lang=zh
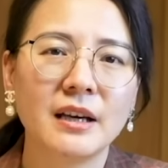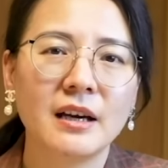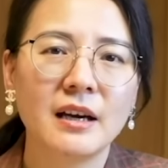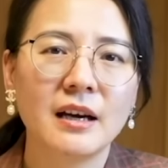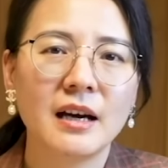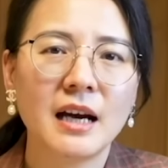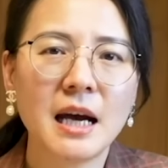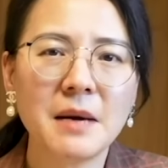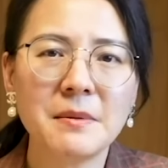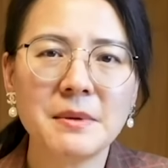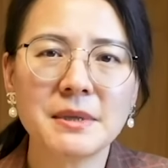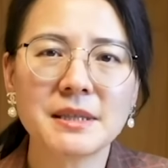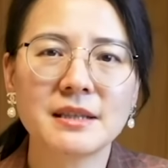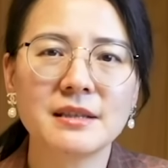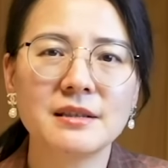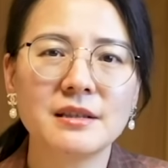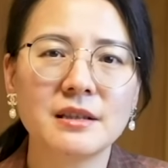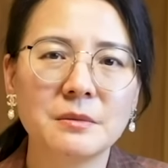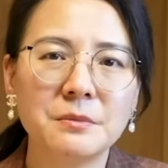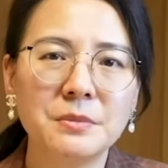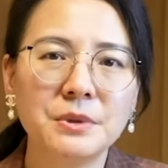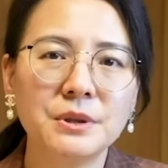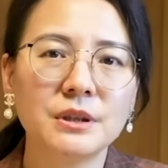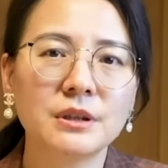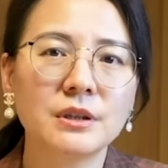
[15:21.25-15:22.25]
哈马斯
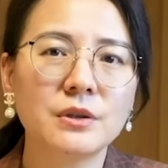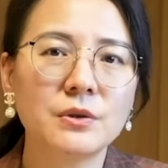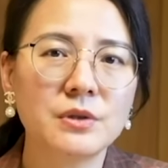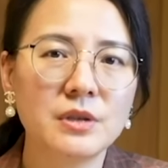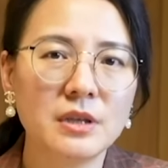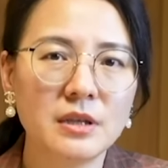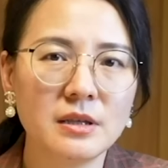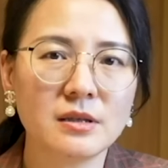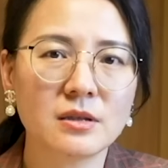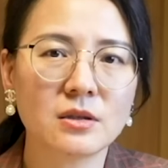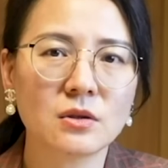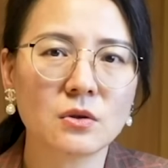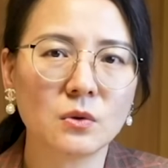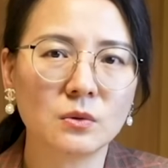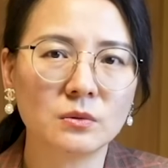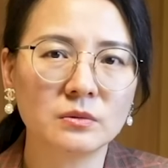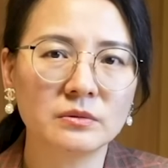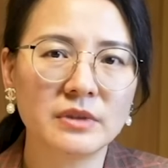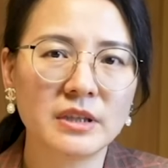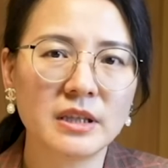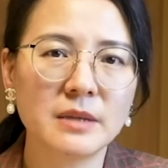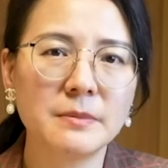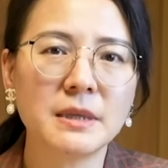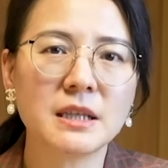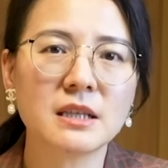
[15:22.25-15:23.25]
能不能够认怂，
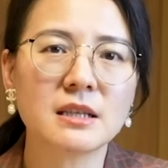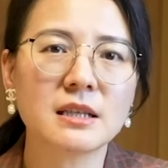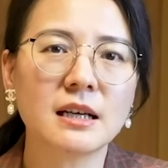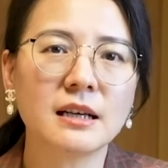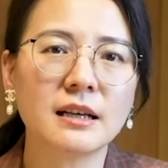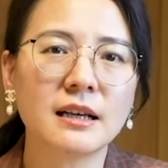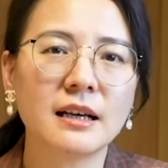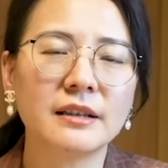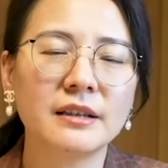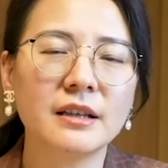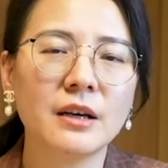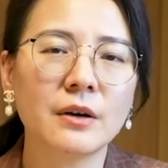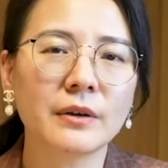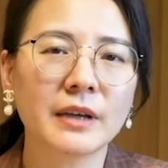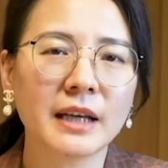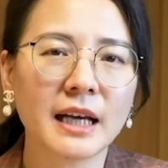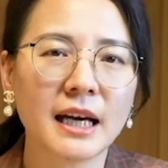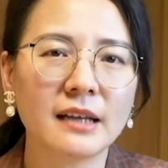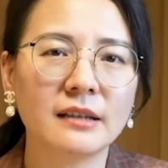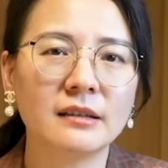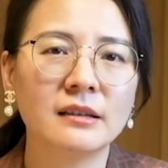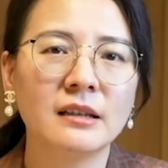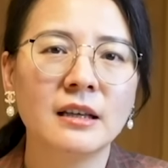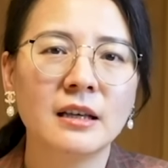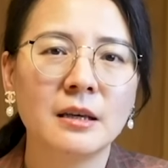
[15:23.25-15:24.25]
基本上要
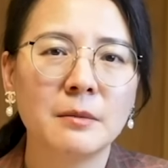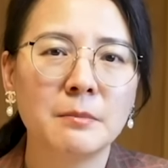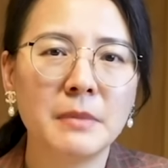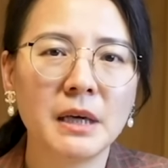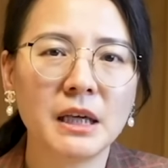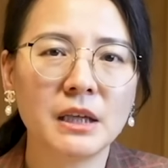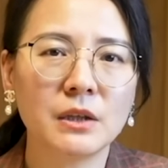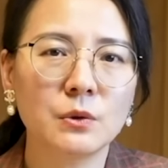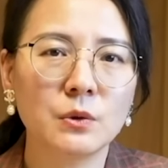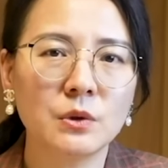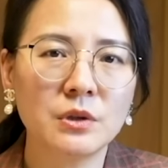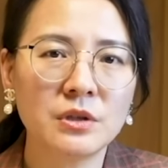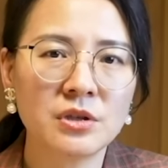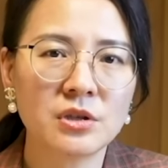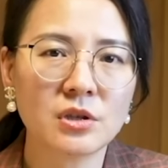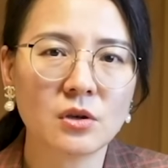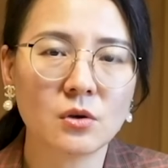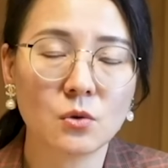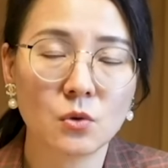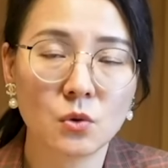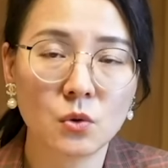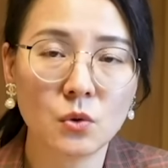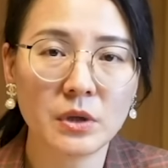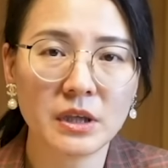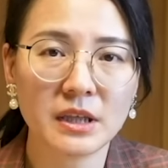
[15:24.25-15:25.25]
看美国守
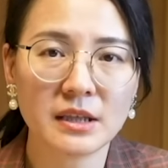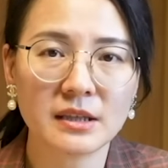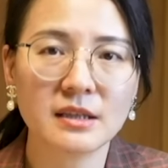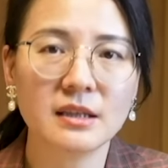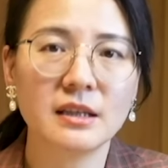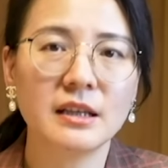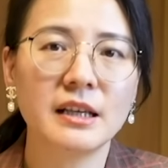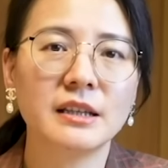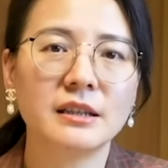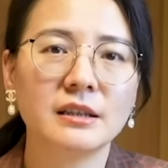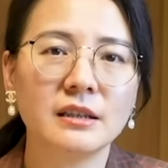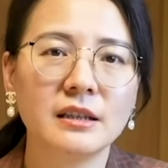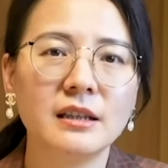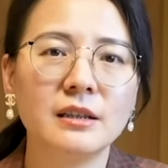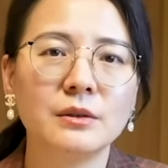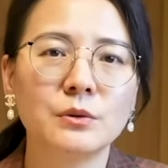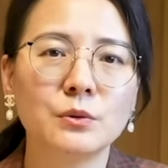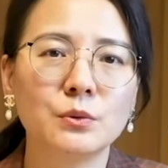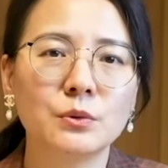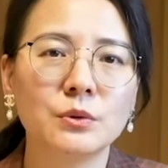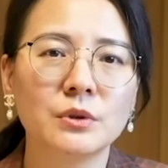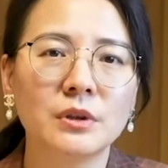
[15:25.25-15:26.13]
护以色列的力度。